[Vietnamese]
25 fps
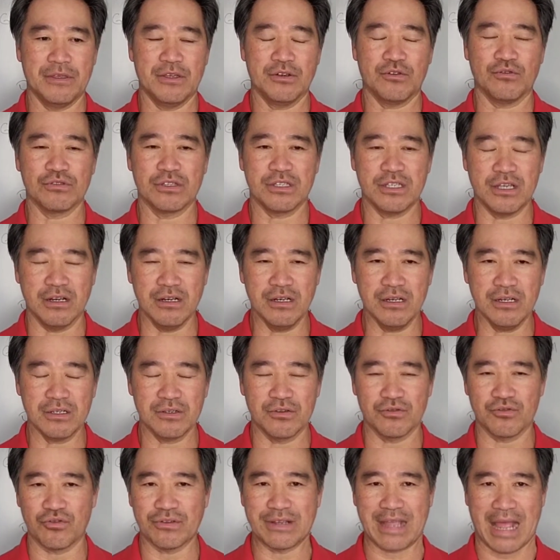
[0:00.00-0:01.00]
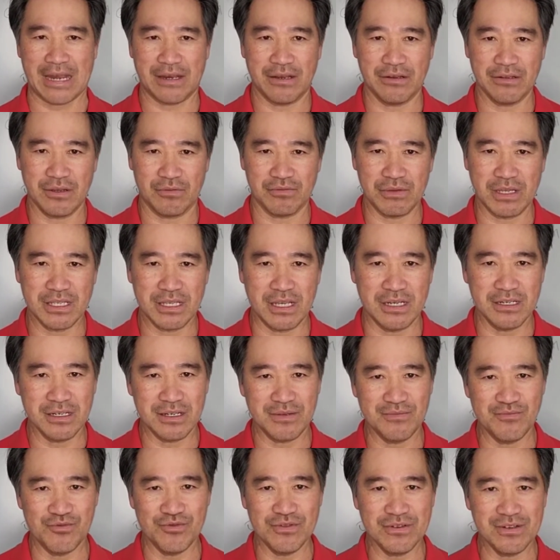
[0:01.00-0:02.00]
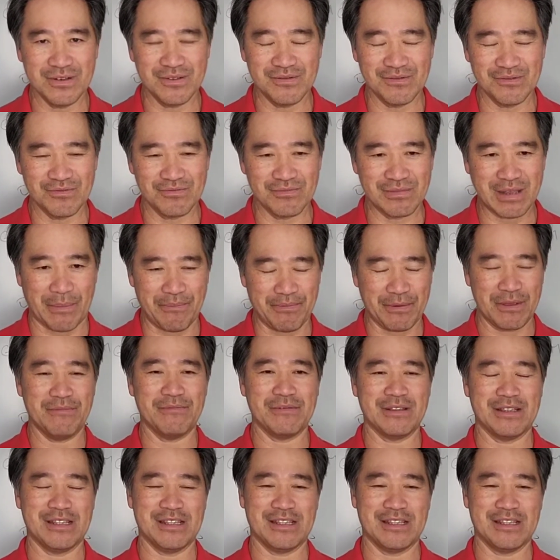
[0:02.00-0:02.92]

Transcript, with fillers: như con trứng như con gà nó trong cái trứng nó muốn đập cái